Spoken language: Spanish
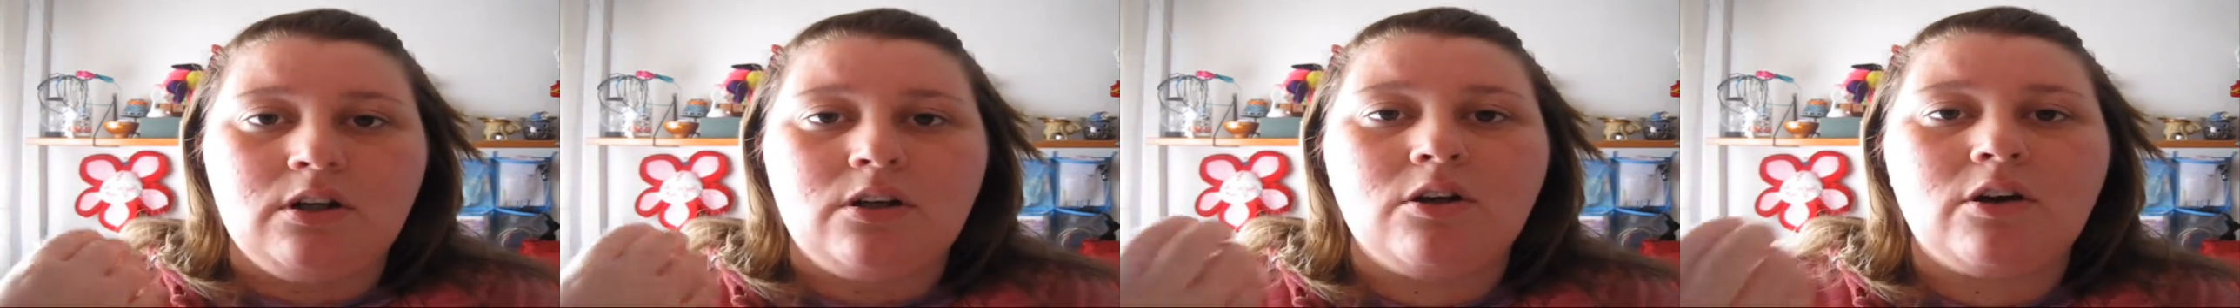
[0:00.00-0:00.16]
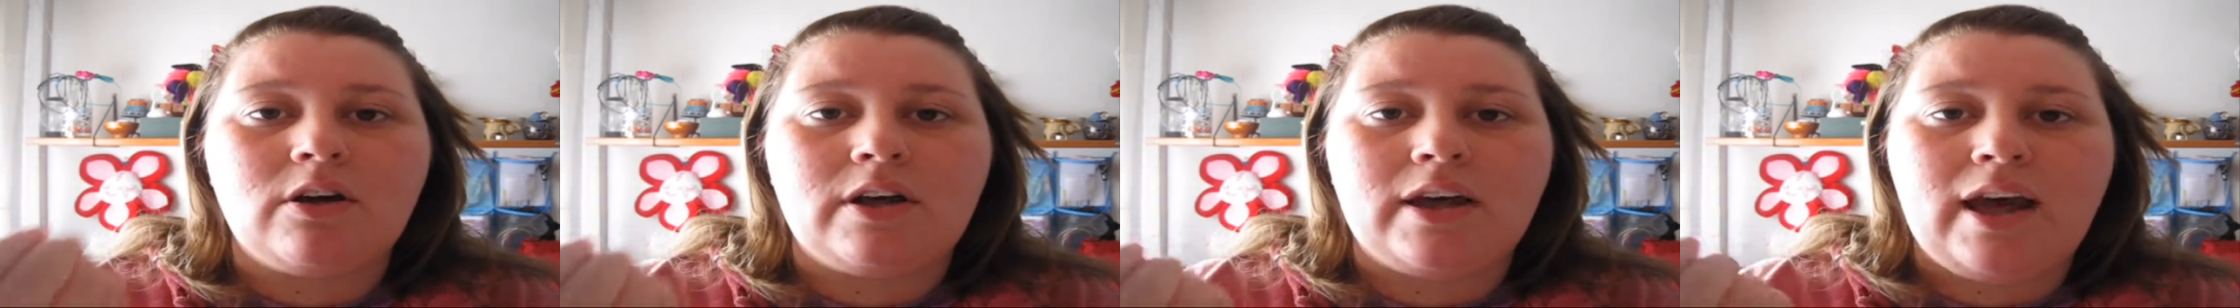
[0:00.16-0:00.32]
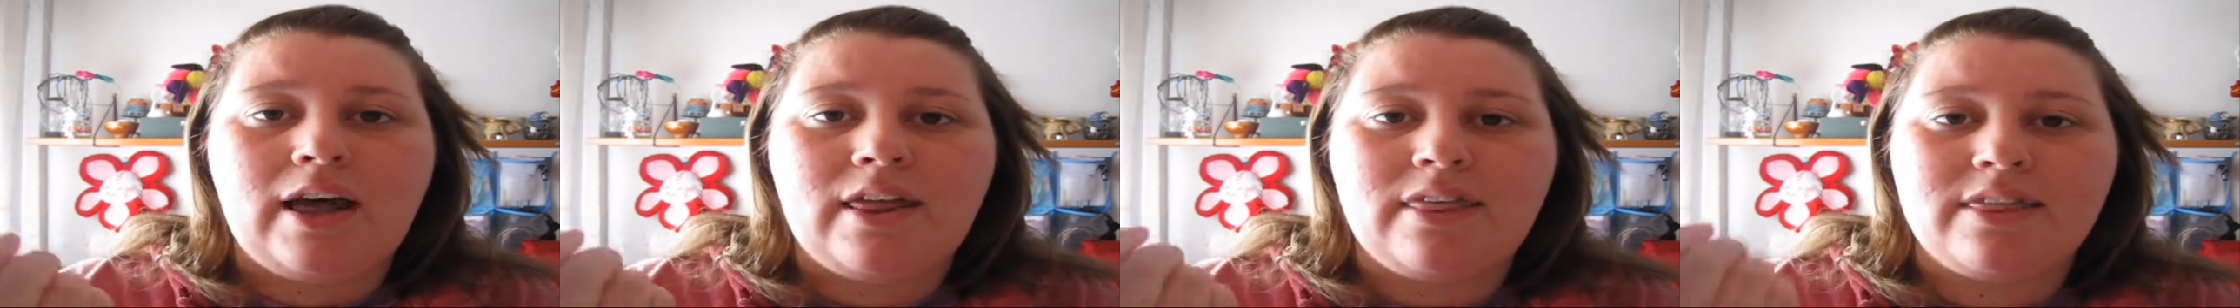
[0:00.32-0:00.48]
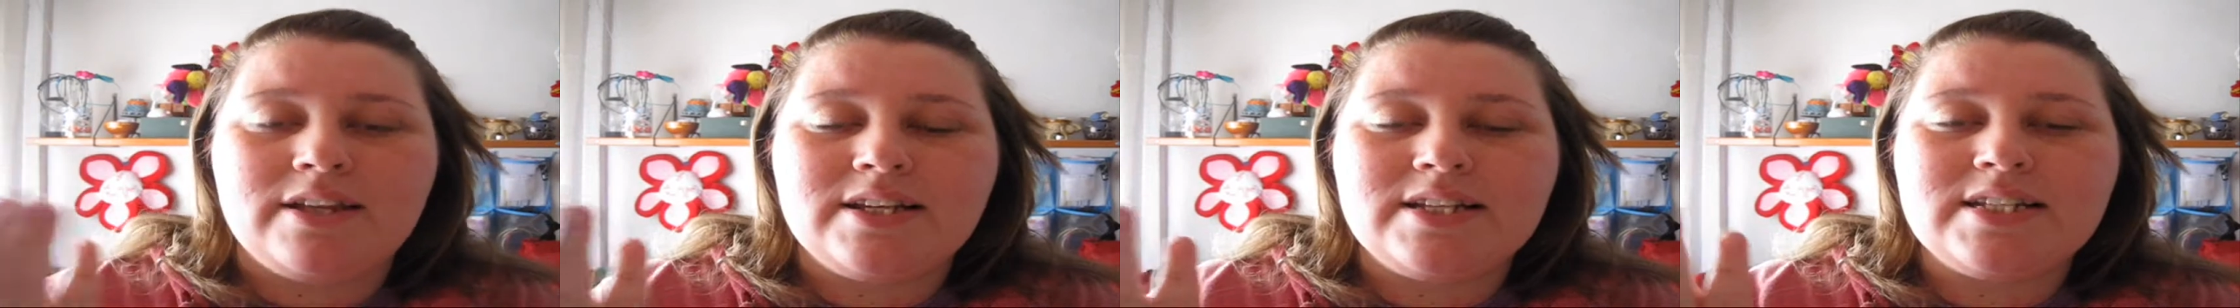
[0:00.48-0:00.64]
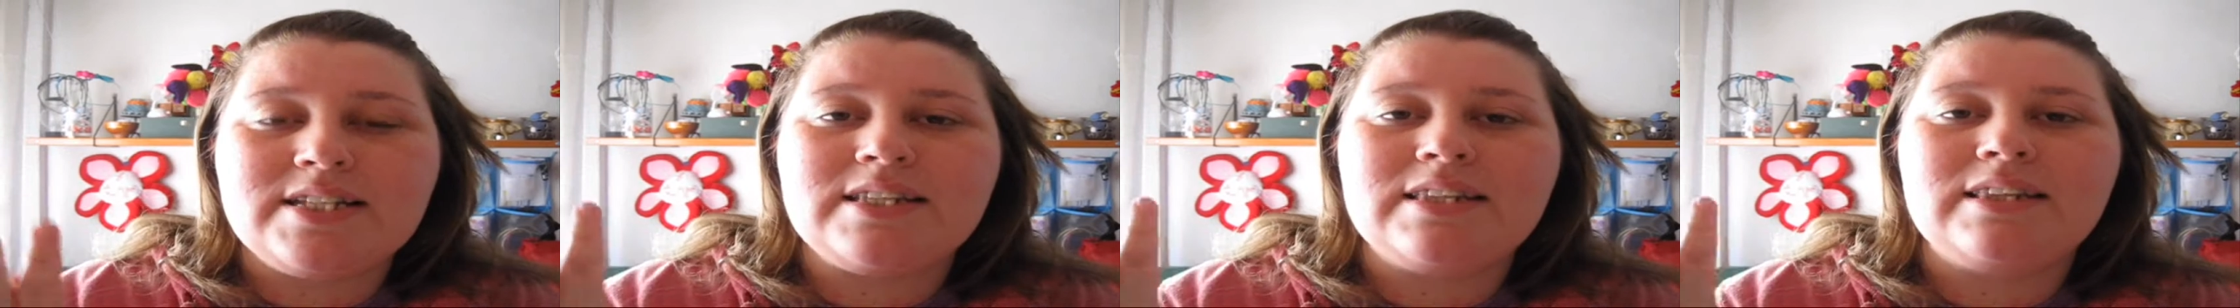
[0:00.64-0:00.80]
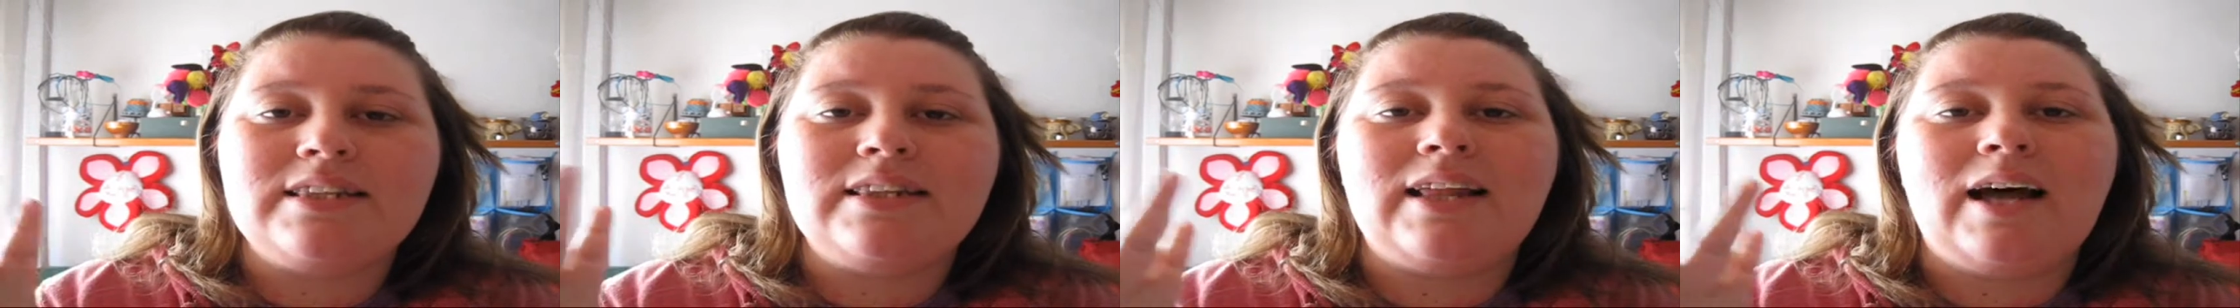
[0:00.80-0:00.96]
lo que hace
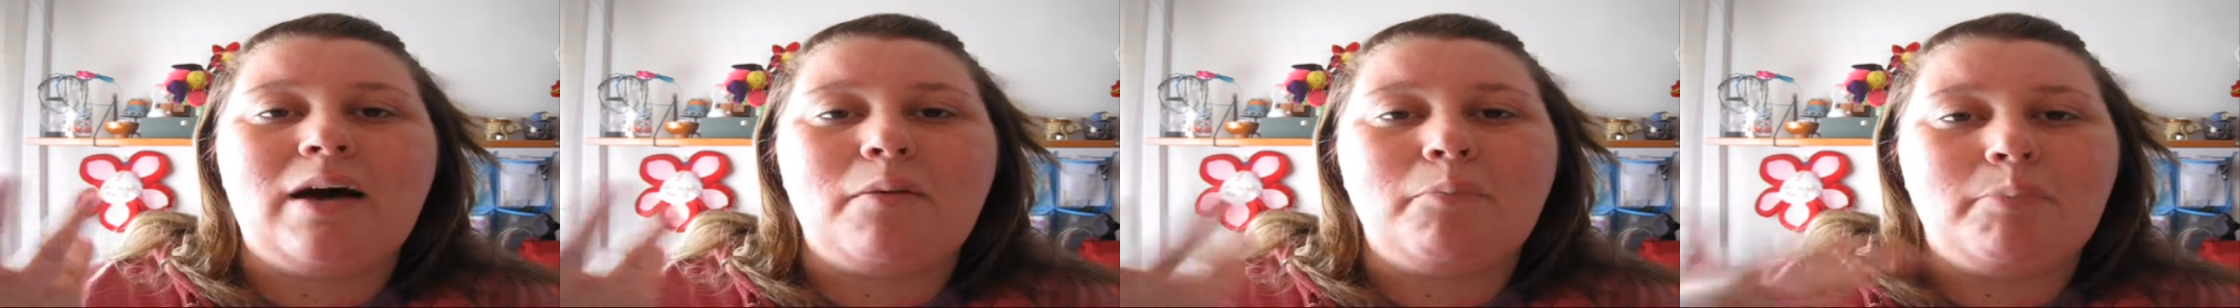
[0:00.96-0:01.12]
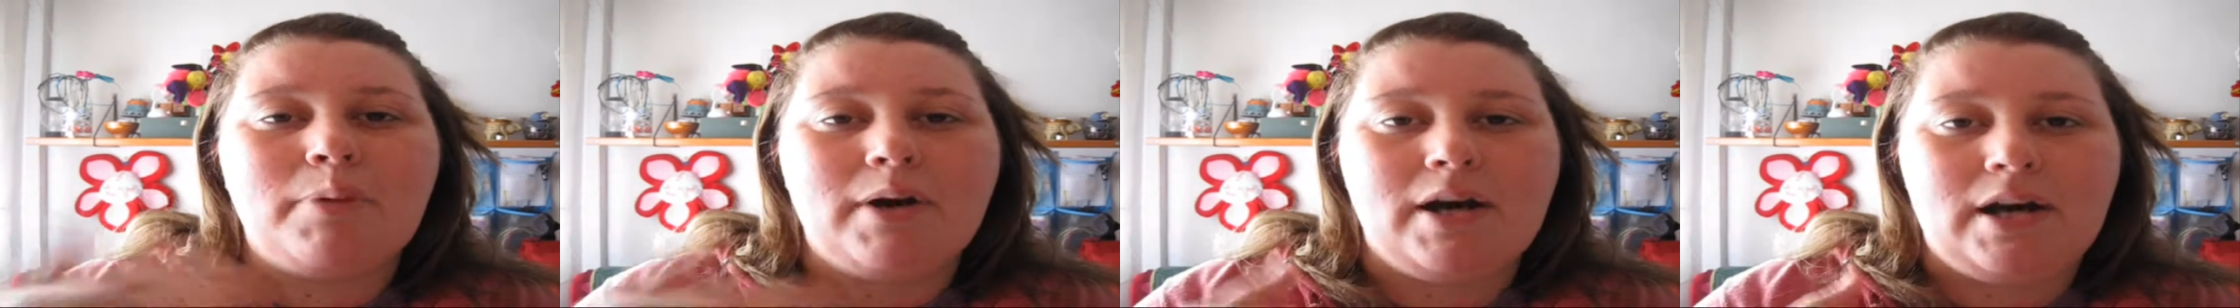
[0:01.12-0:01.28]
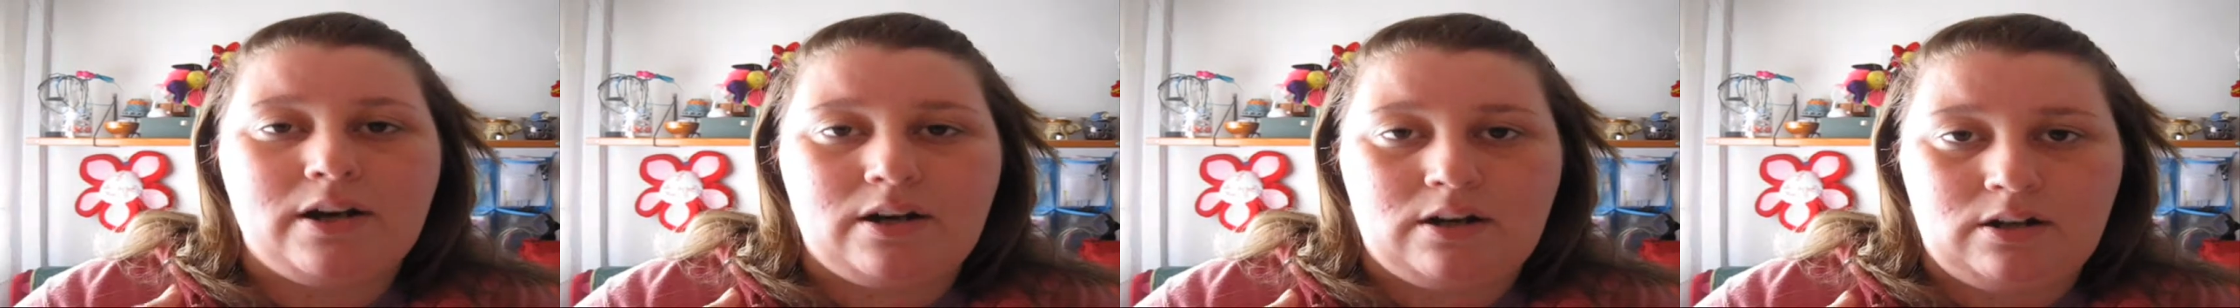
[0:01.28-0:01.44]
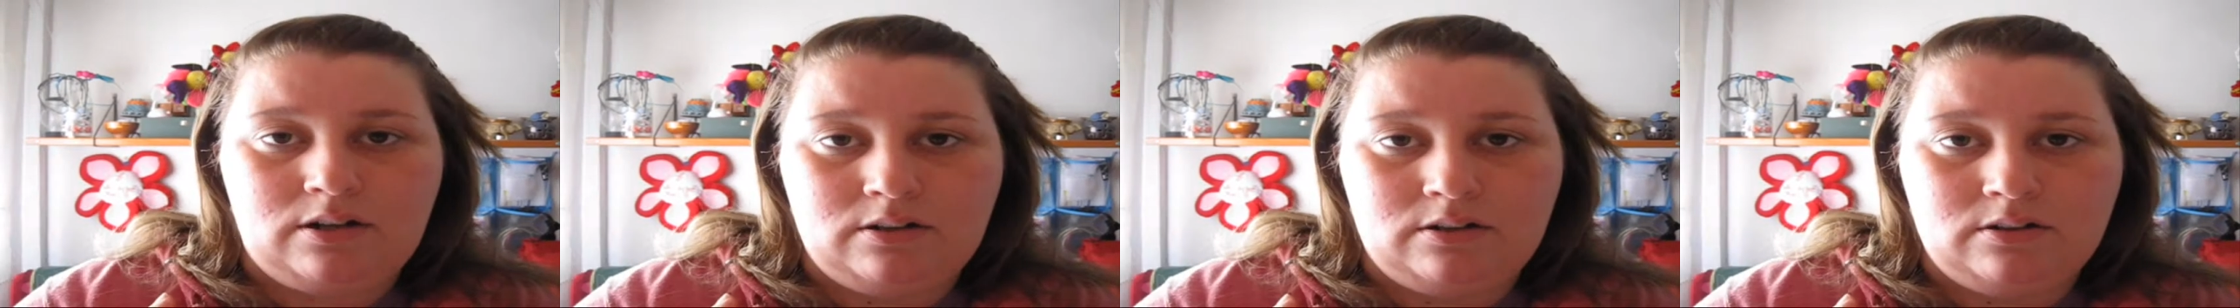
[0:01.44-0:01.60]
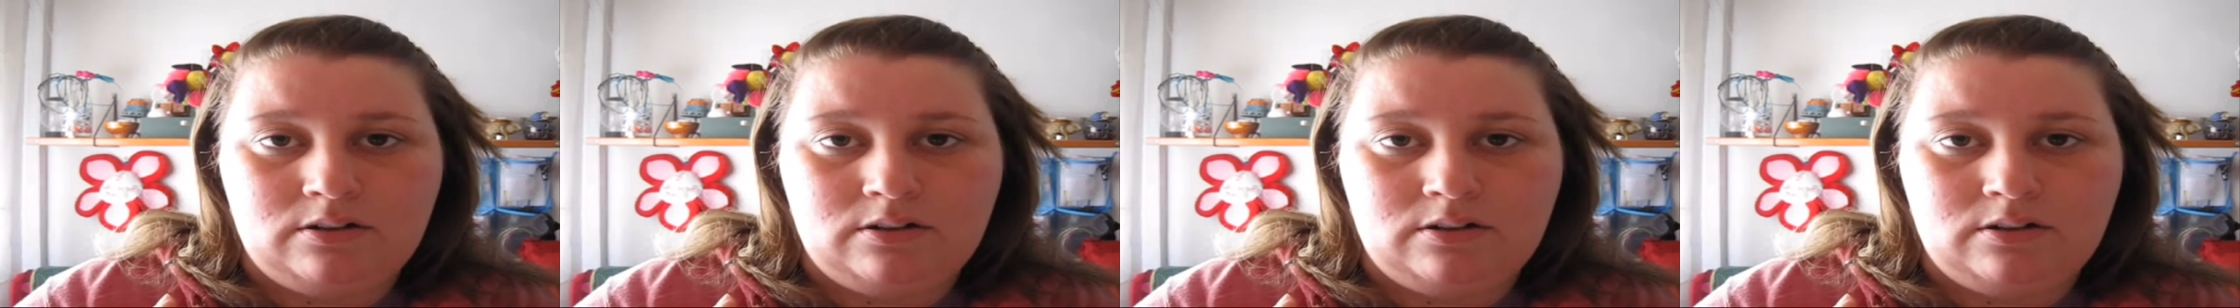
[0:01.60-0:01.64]
es tapar